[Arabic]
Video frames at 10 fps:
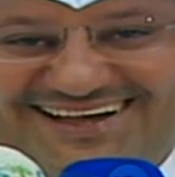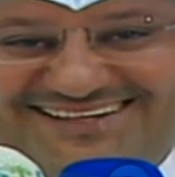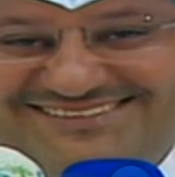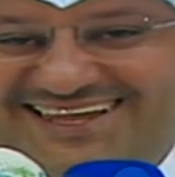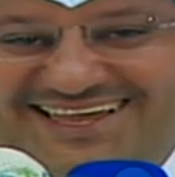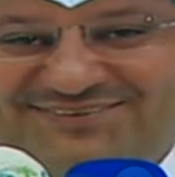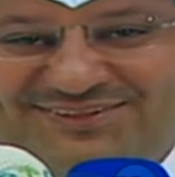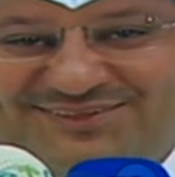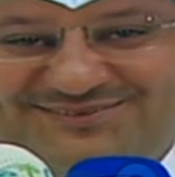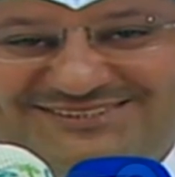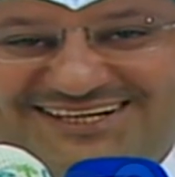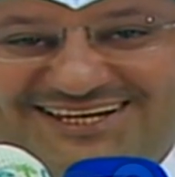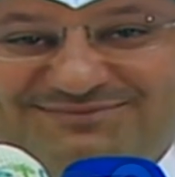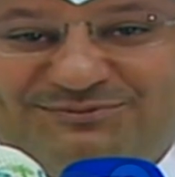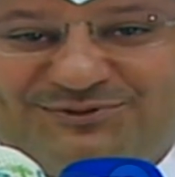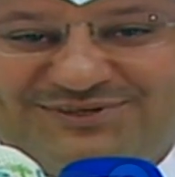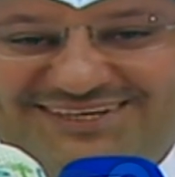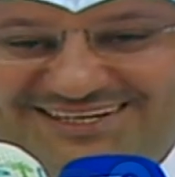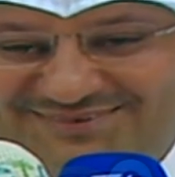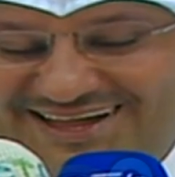عسى الله يحفظكم ان شاء الله
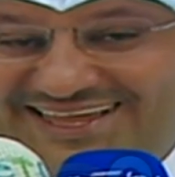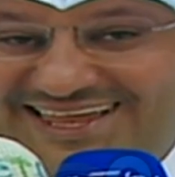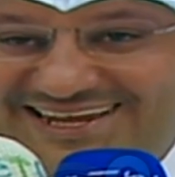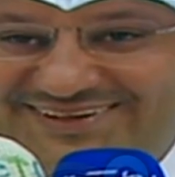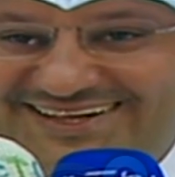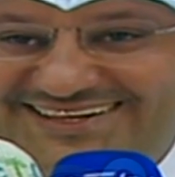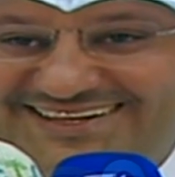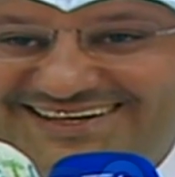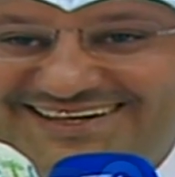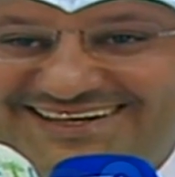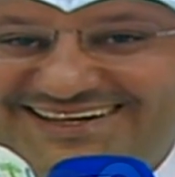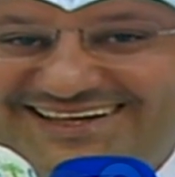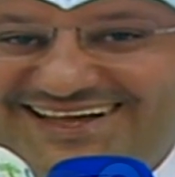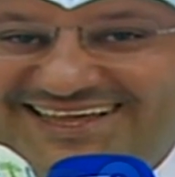مبروكين اكلمها الله